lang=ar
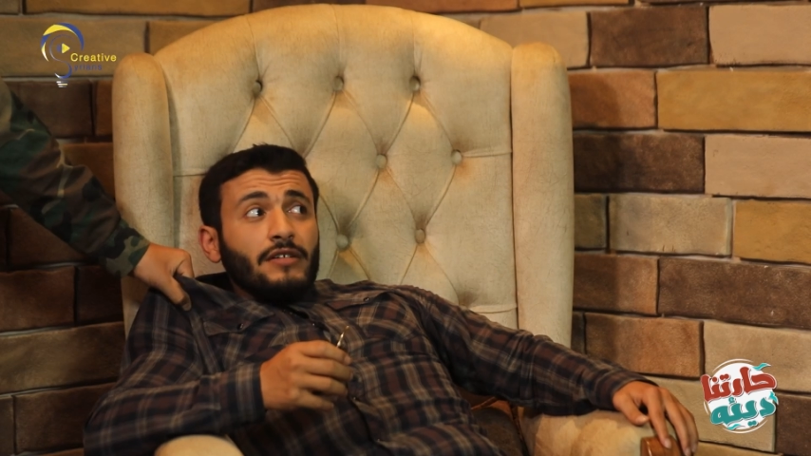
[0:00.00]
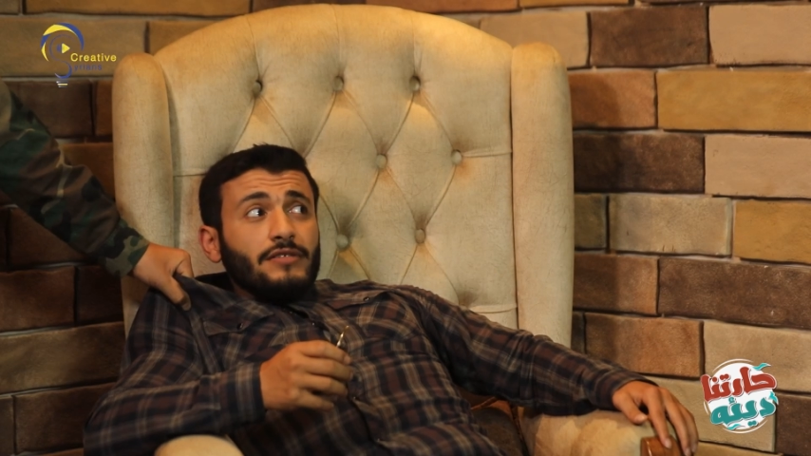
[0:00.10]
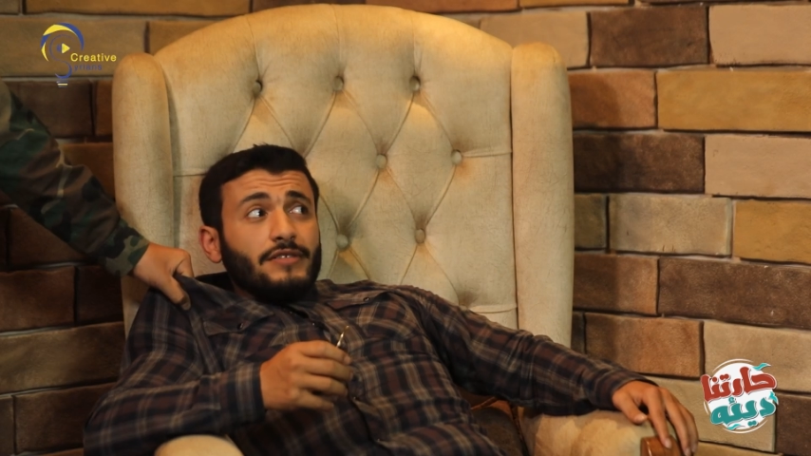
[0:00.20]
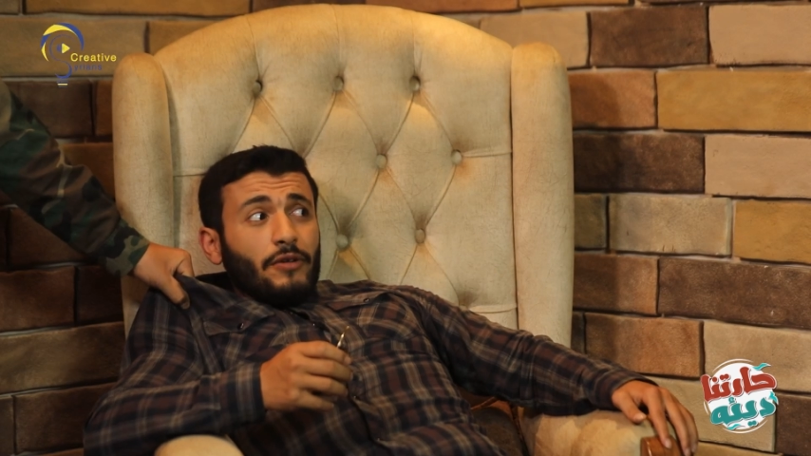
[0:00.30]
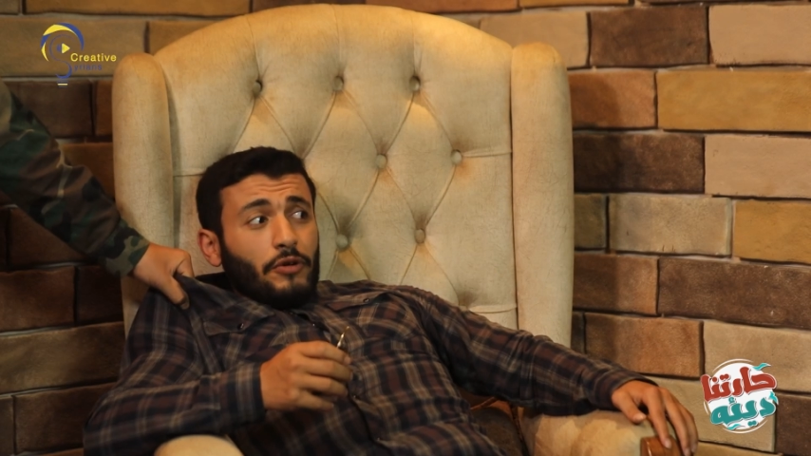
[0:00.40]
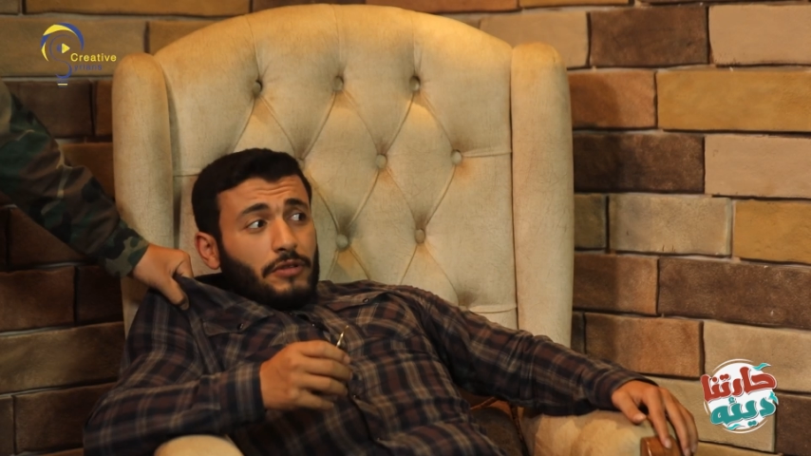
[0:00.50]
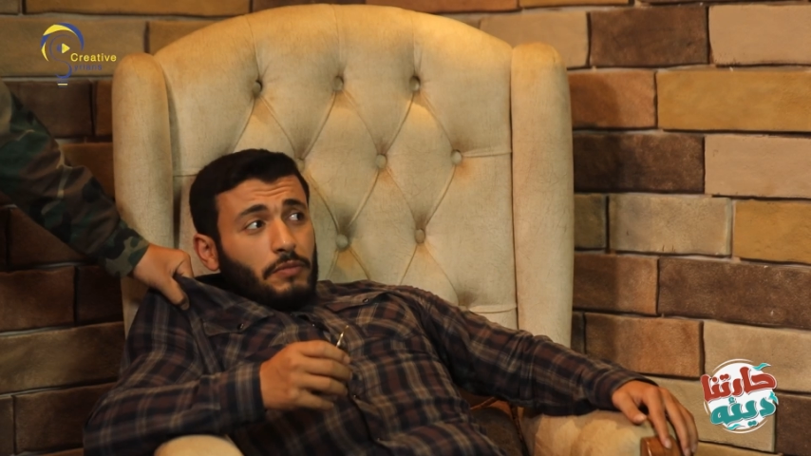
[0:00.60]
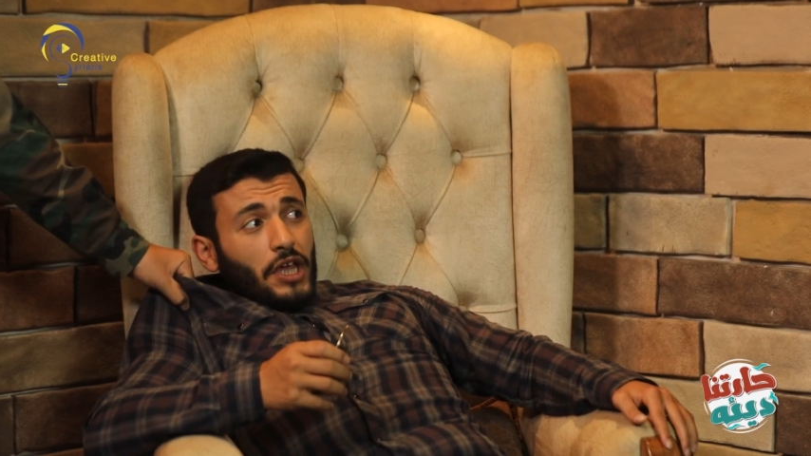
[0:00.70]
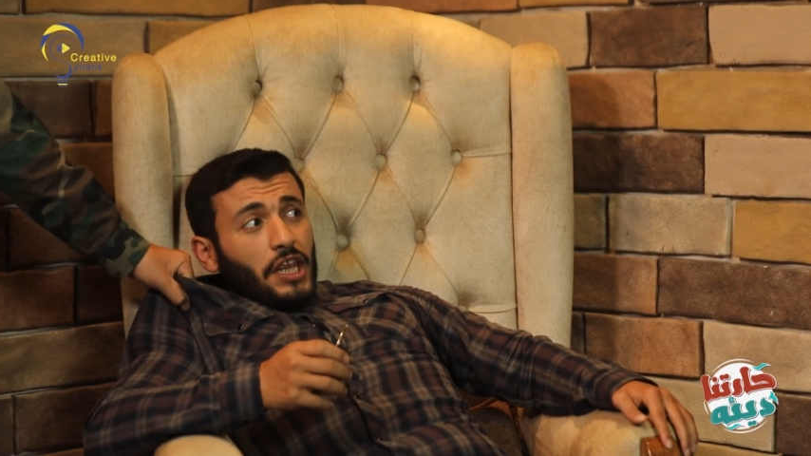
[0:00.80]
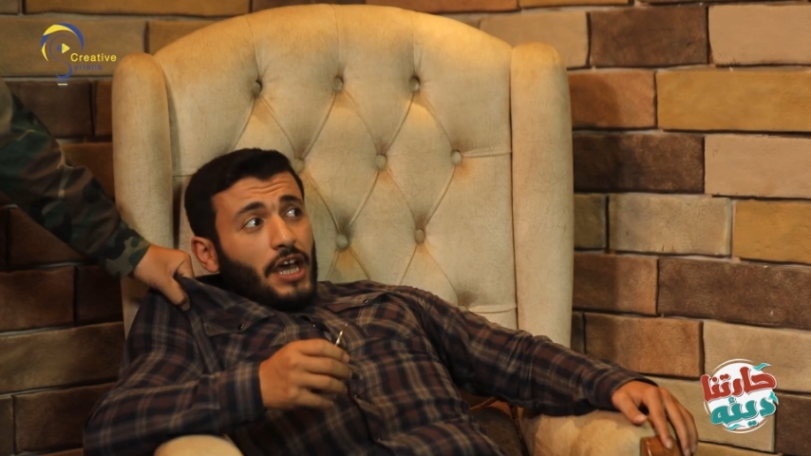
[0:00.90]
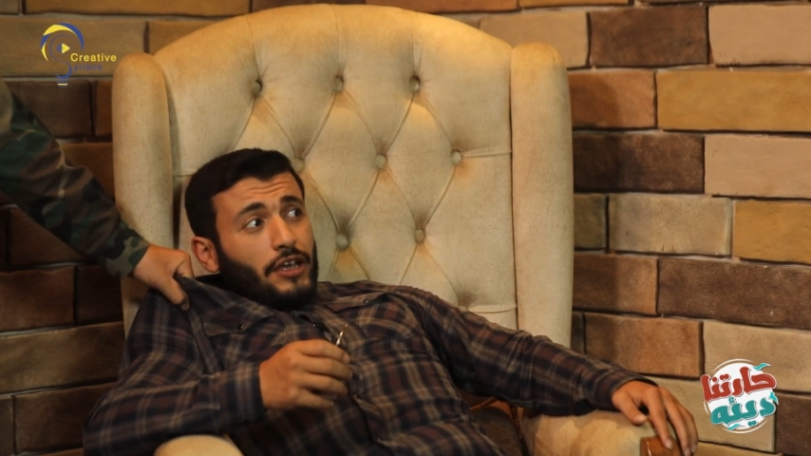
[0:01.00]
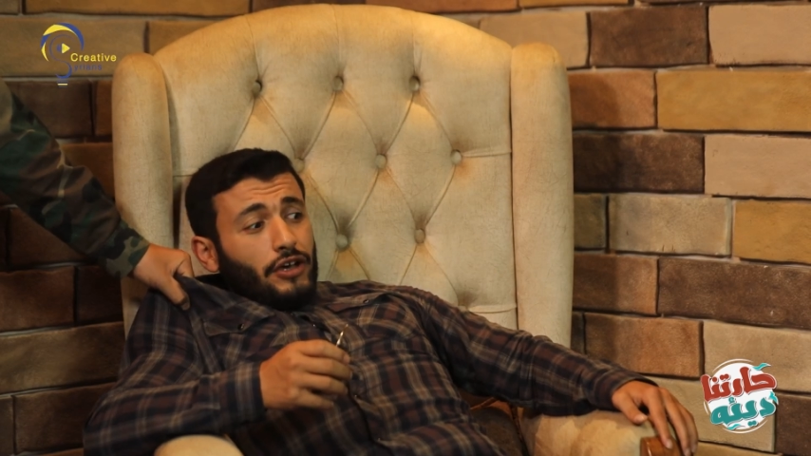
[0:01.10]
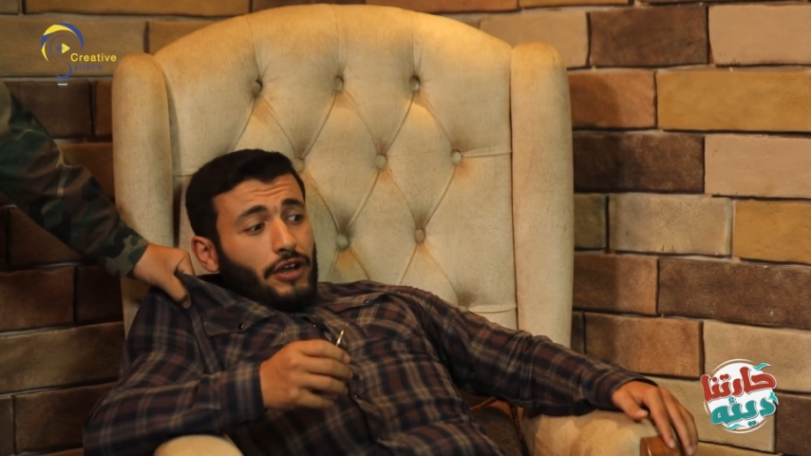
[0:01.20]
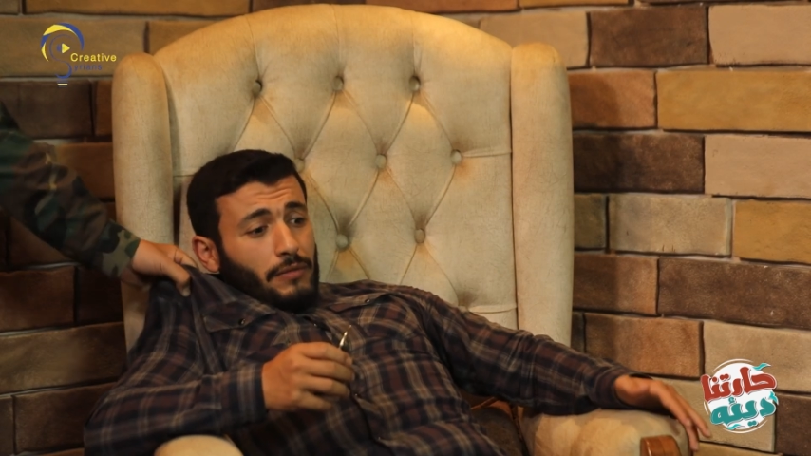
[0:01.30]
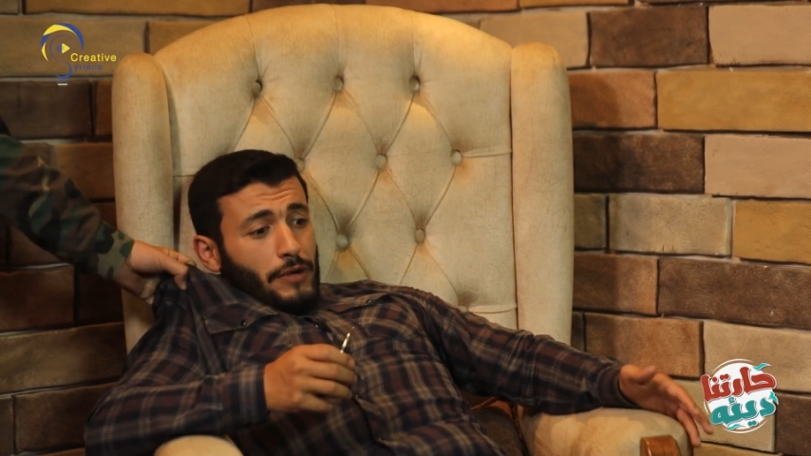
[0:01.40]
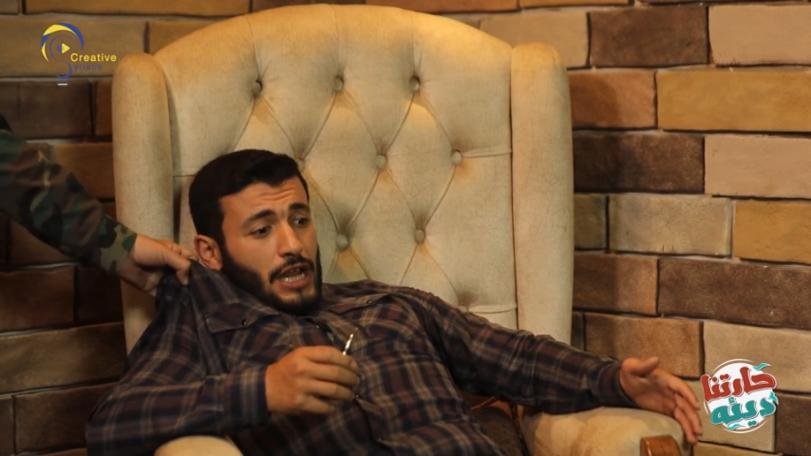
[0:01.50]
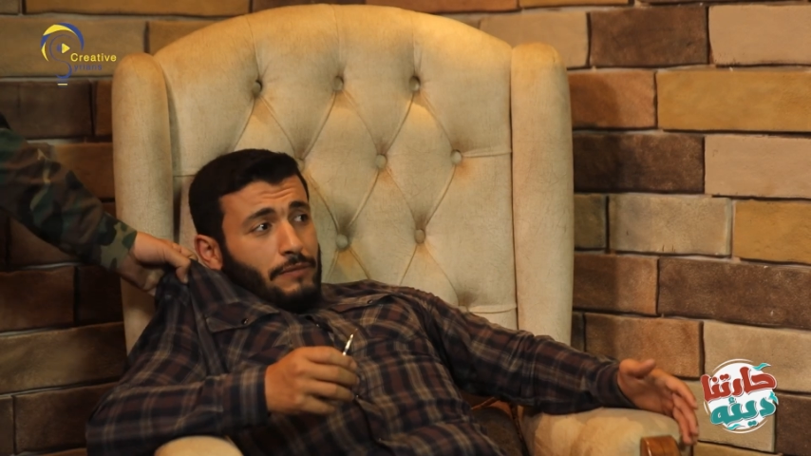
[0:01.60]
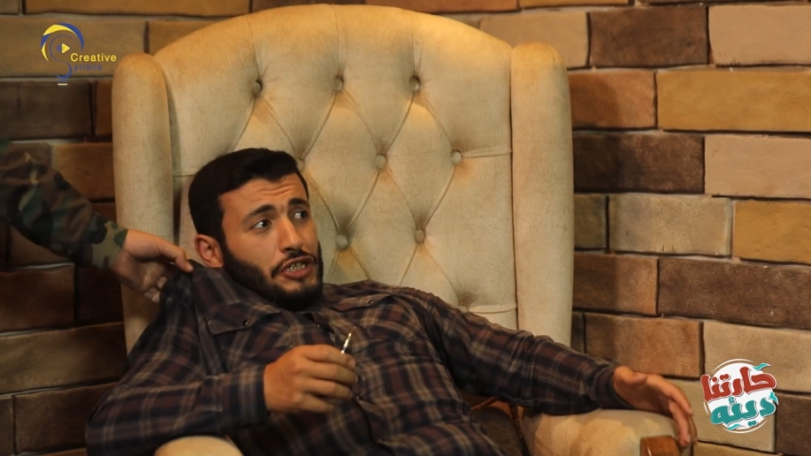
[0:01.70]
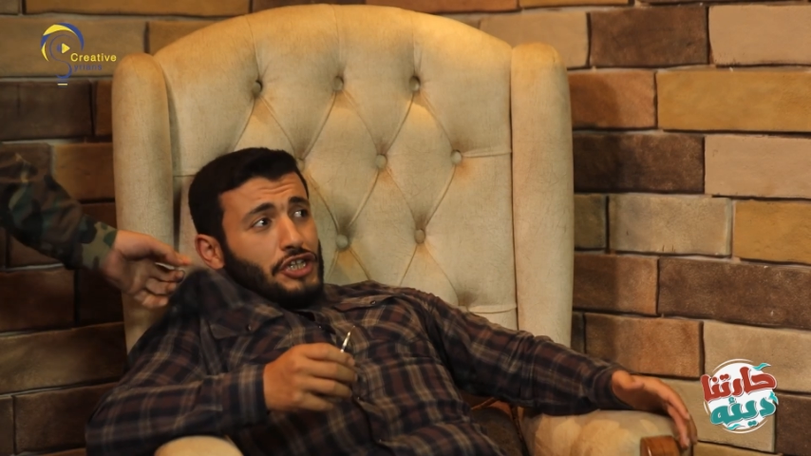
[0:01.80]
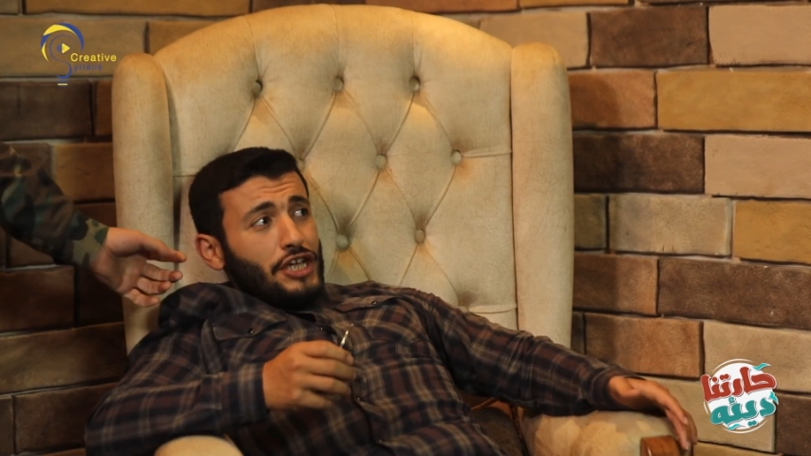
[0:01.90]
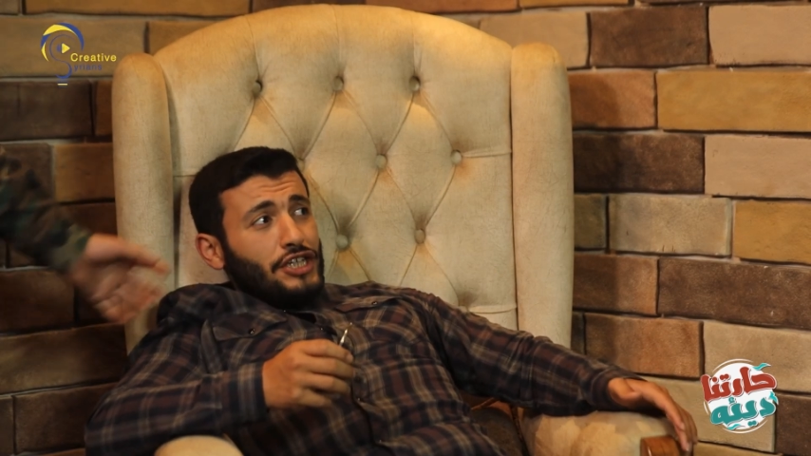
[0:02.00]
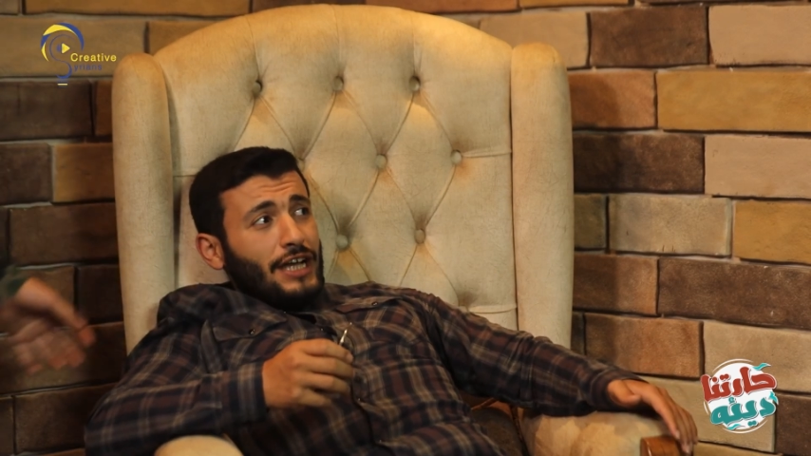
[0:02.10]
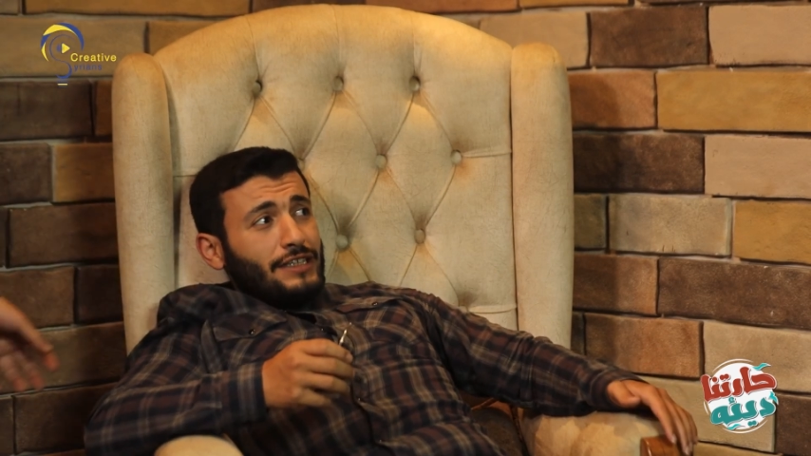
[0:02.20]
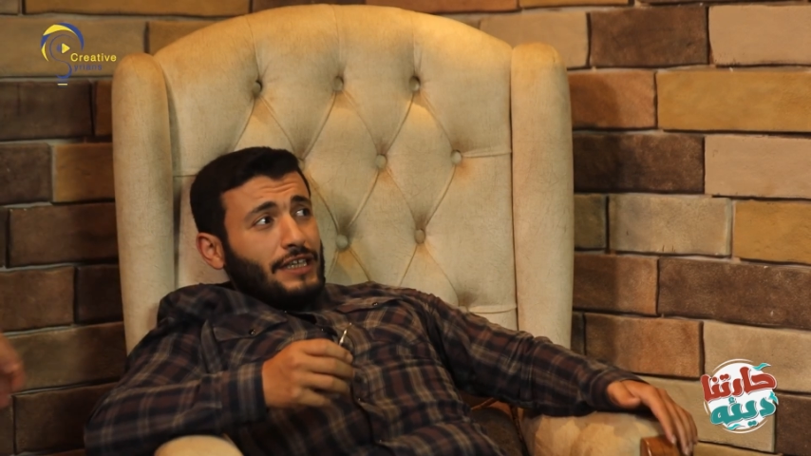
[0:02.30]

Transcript: ثورة مين يا كر ما انا من جاي